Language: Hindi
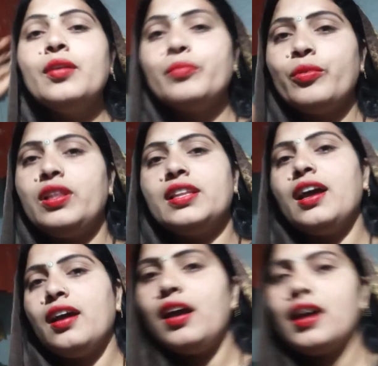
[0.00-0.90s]
बोलना
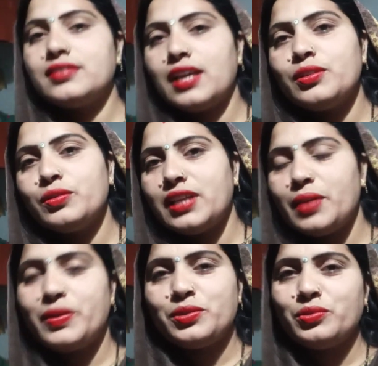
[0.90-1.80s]
आसान होता है
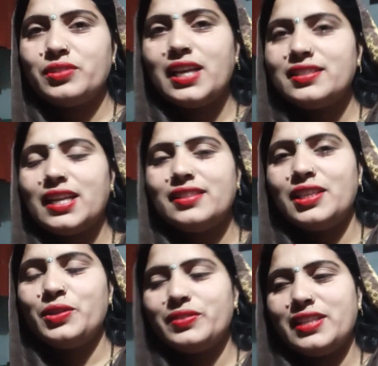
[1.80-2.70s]
पर सुनना आसान
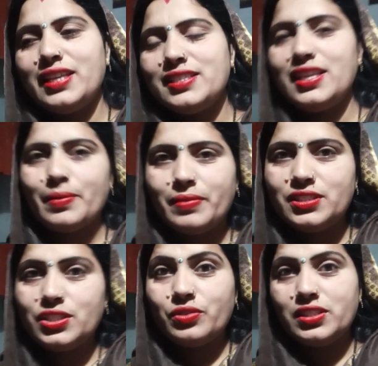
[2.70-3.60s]
नहीं होता है इसलिए आप
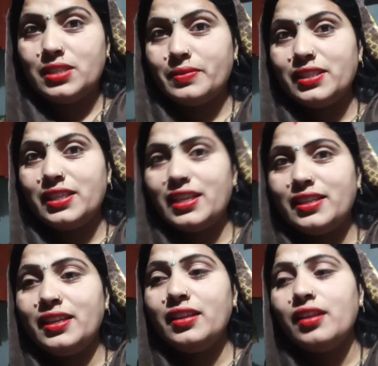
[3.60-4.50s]
अच्छे हो अच्छे बन के
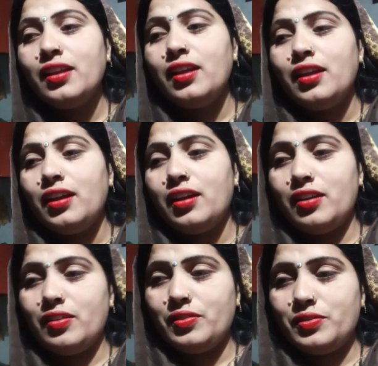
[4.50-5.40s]
रहिए
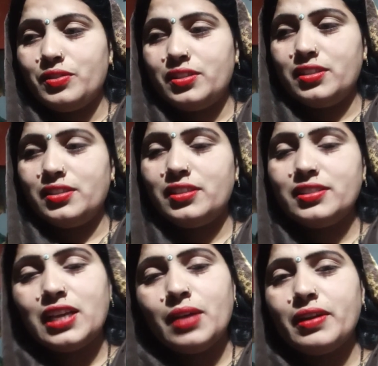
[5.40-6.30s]
और
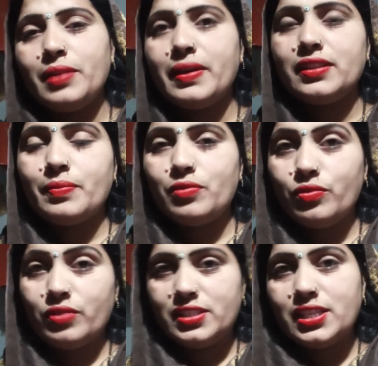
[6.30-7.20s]
जहाँ हमारी बात आप लोग
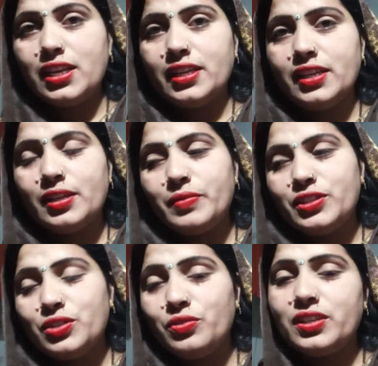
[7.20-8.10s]
को अच्छा लगे कमेंट
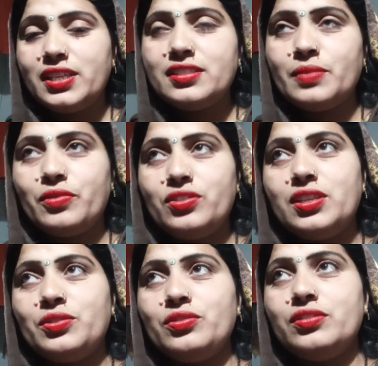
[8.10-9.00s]
जरूर करिए सपोर्ट
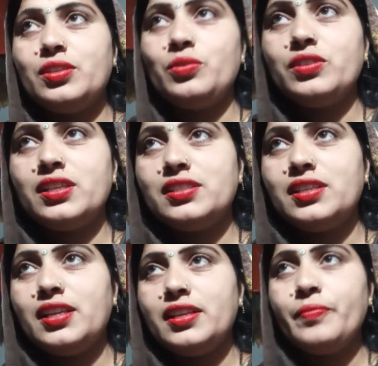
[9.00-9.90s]
जरूर करते
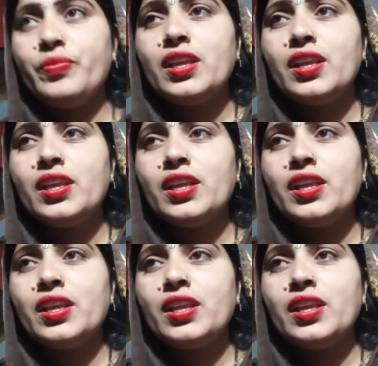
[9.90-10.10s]
रहिए